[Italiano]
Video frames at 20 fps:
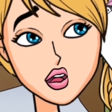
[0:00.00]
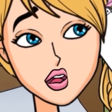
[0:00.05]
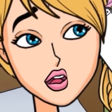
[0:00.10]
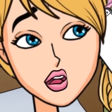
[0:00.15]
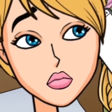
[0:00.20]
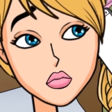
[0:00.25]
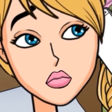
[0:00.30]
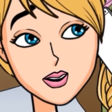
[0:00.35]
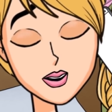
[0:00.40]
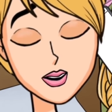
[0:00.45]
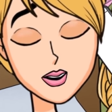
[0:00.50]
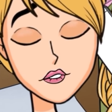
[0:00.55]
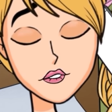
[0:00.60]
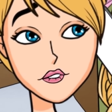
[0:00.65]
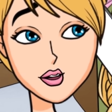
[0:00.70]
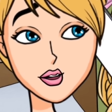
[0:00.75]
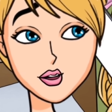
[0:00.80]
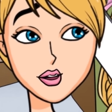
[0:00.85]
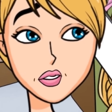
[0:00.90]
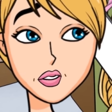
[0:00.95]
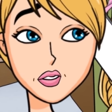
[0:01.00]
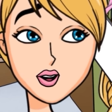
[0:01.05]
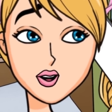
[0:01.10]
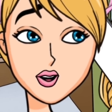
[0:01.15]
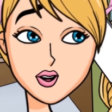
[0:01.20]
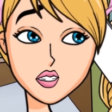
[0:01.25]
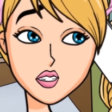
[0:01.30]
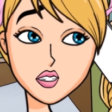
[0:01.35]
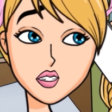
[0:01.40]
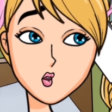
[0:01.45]
con il mio ragazzo e a
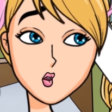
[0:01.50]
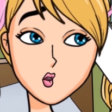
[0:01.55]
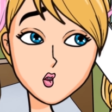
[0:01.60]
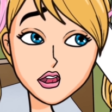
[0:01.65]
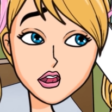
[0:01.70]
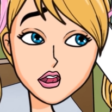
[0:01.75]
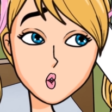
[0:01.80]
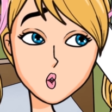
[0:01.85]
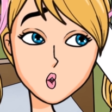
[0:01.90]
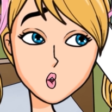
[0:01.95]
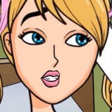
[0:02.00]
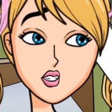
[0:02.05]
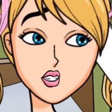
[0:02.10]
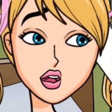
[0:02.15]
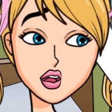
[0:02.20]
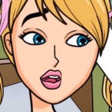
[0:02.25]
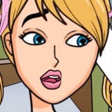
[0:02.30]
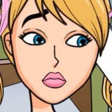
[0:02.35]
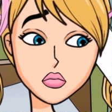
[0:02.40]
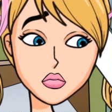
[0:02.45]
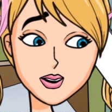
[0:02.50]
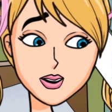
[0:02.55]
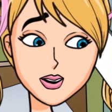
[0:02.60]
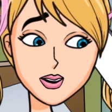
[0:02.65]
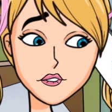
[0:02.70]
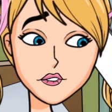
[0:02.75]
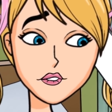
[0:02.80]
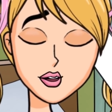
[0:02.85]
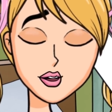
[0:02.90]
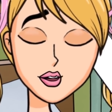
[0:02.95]
lamentarmi di aver perso la mia
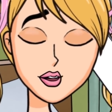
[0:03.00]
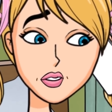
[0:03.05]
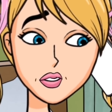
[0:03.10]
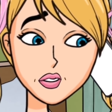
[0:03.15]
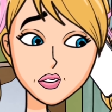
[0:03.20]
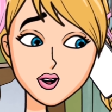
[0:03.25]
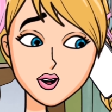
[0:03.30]
libertà.